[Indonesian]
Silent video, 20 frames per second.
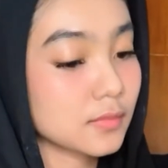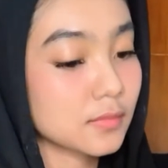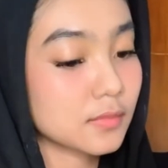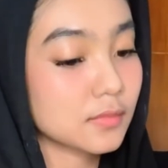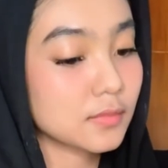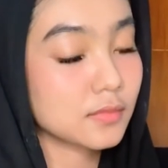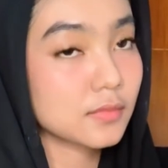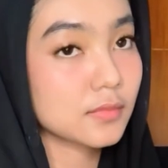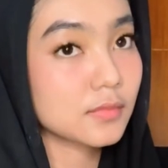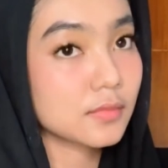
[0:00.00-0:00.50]

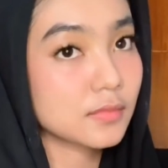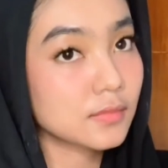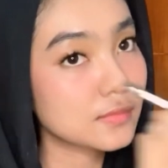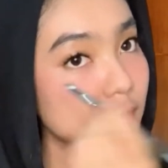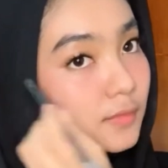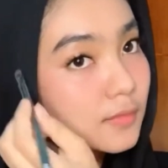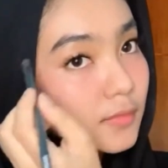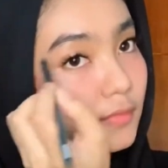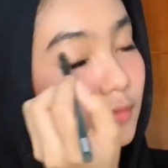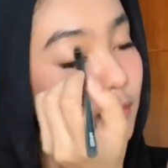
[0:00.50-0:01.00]

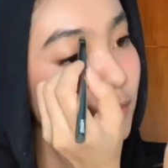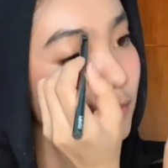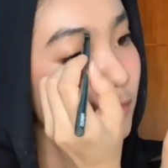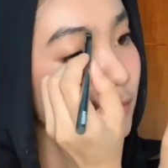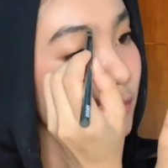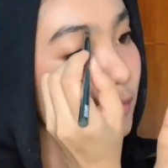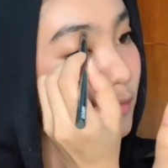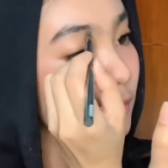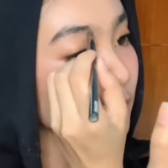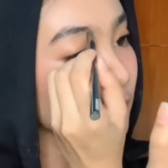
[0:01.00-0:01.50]
gitu
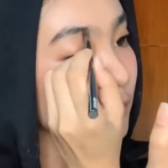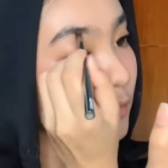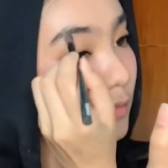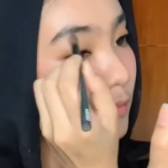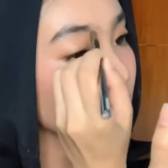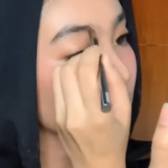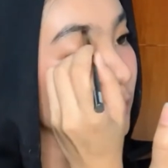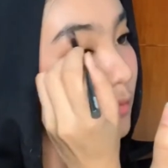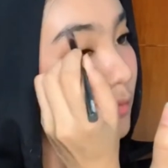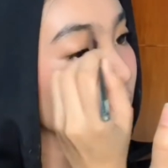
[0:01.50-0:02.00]
karena
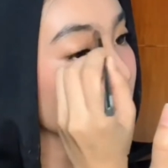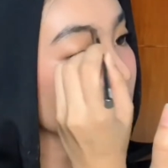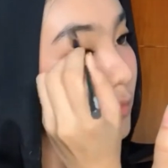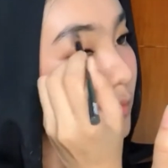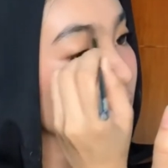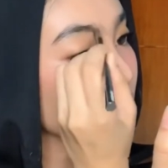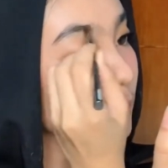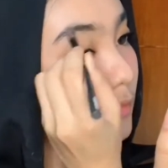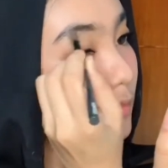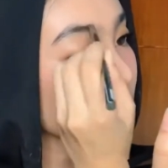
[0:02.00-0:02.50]
lembut aja
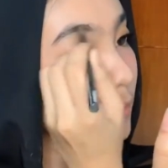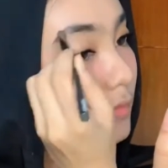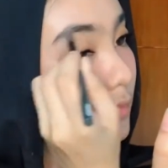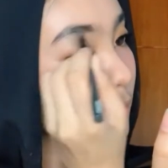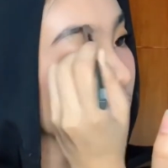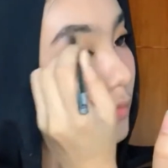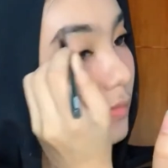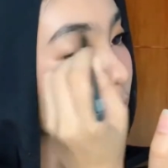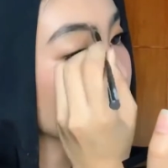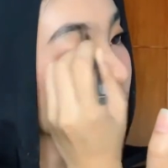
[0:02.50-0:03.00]
kalau
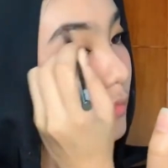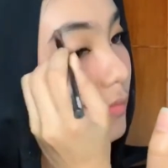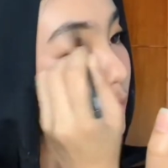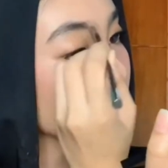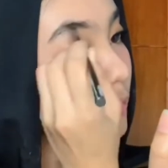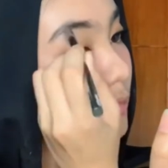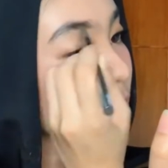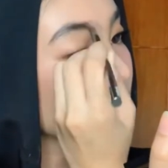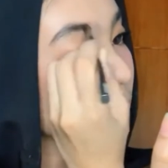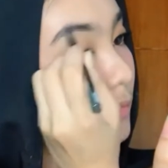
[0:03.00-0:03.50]
pakai
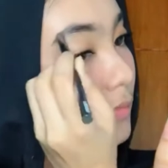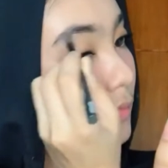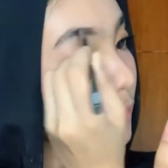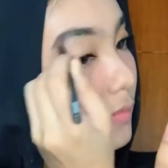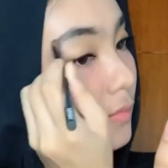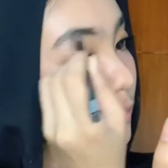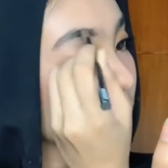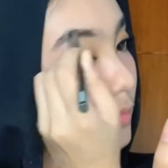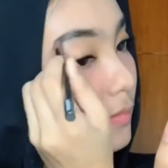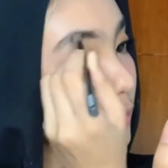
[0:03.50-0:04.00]
powder
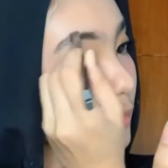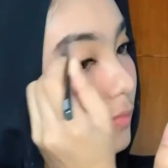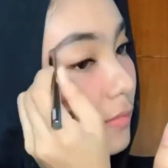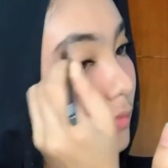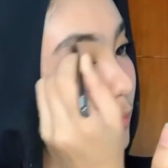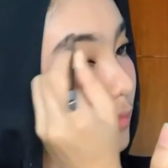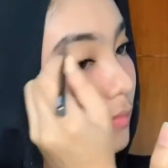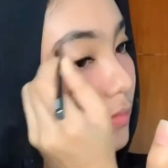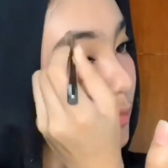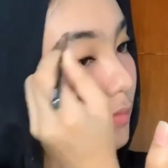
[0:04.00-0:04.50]

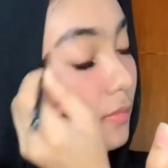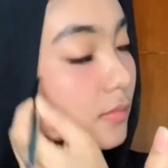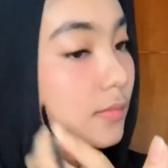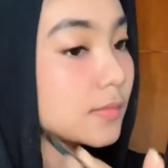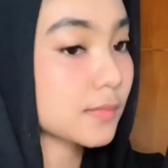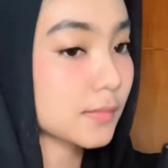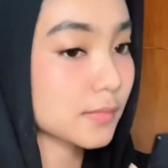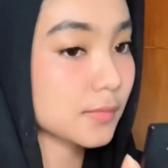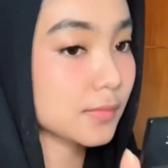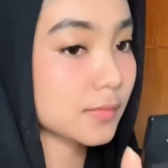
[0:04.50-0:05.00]
terus juga
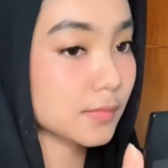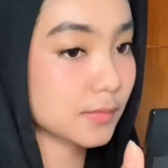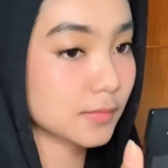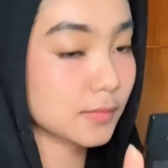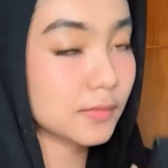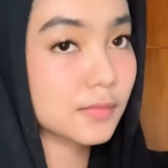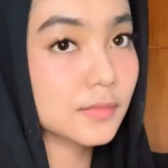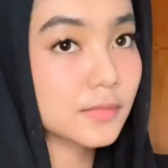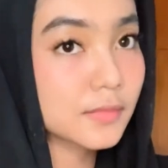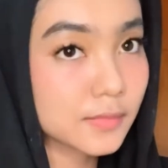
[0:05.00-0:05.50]
kan aku
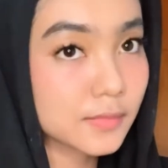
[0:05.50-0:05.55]
nggak